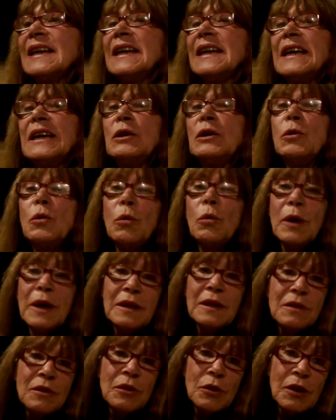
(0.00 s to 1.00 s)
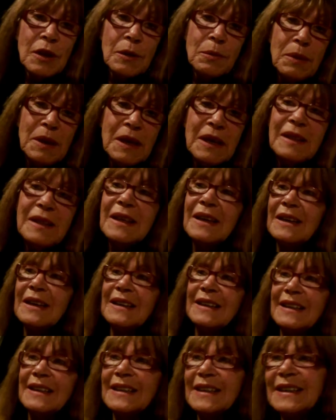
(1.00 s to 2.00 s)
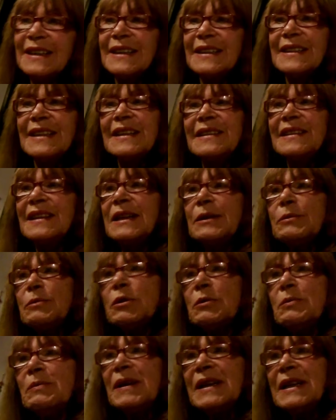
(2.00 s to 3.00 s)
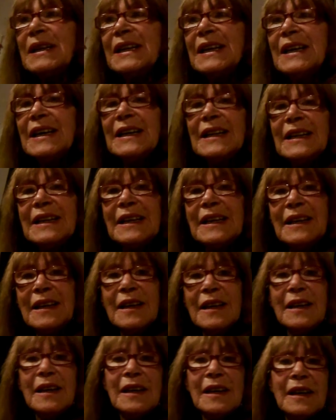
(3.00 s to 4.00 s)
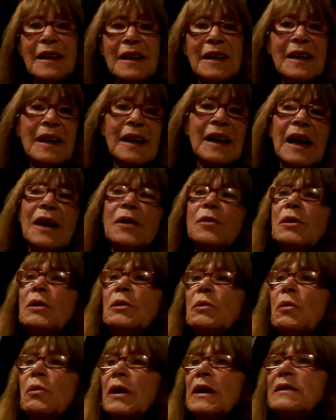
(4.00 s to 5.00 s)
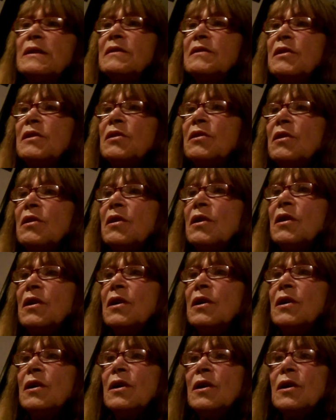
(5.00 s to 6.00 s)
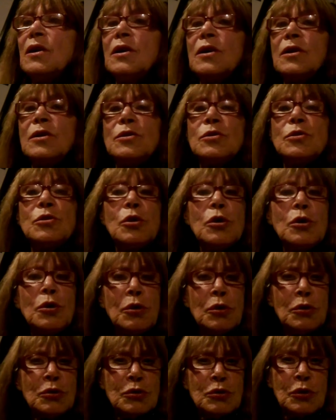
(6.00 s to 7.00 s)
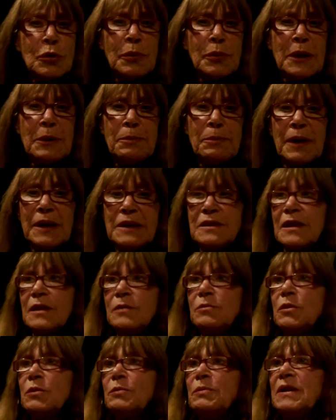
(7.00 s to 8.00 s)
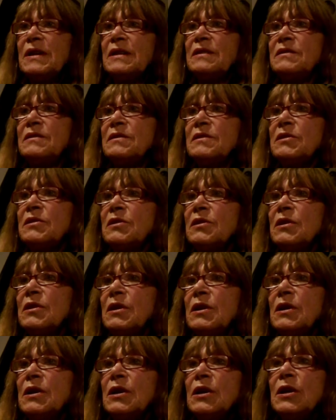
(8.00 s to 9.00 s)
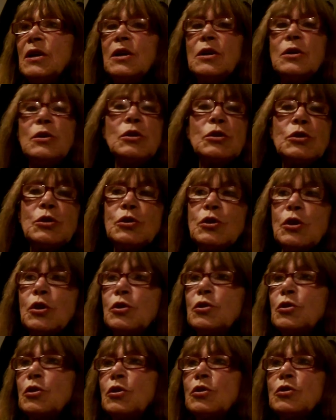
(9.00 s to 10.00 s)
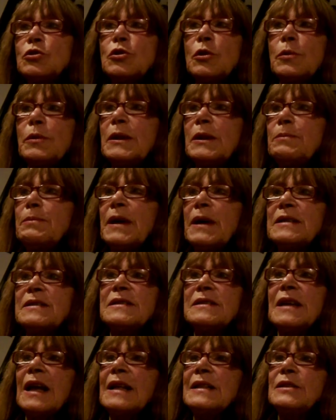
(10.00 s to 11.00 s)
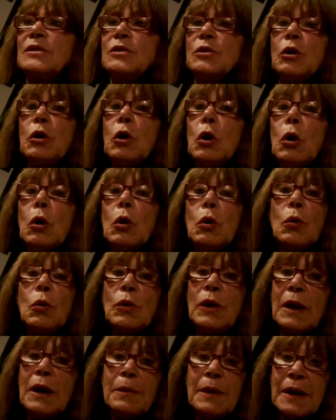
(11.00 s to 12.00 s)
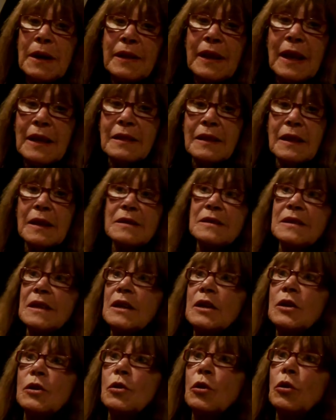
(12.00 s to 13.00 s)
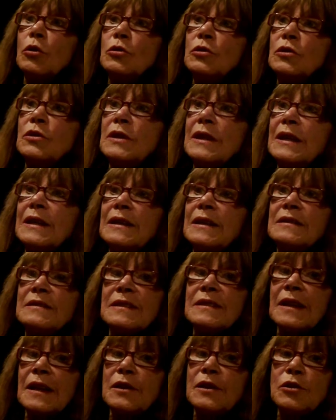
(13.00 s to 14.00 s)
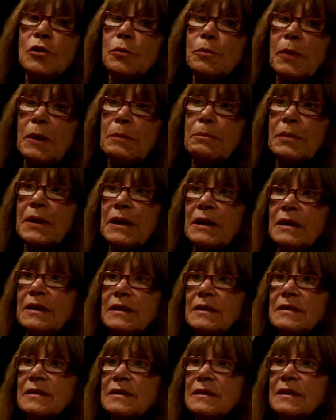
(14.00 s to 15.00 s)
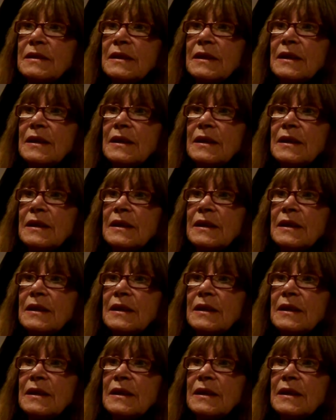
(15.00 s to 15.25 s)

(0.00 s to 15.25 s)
Encuentro de vida tendremos mañana, raro encuentro todo sobrepasa el momento. Nosotros sobrepasando una verdad que se esconde en extraños papeles.